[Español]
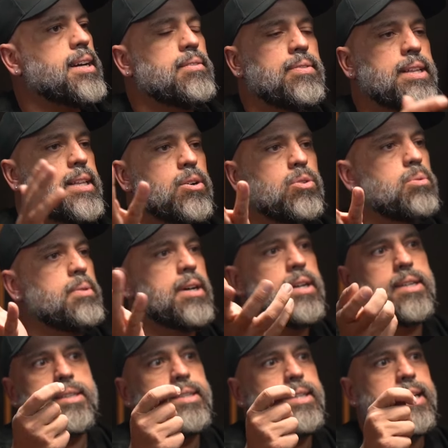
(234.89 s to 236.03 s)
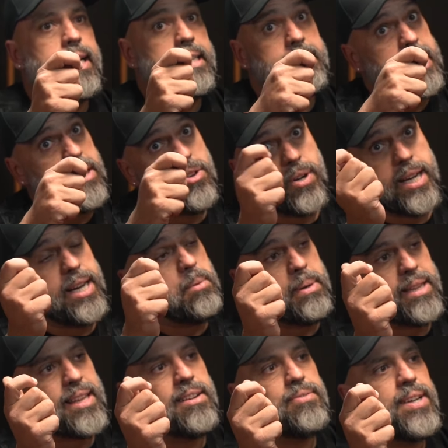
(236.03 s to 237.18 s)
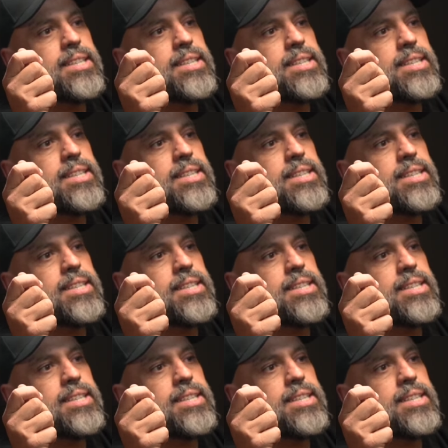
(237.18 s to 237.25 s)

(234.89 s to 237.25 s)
Café Tacuba Estadio GNP tal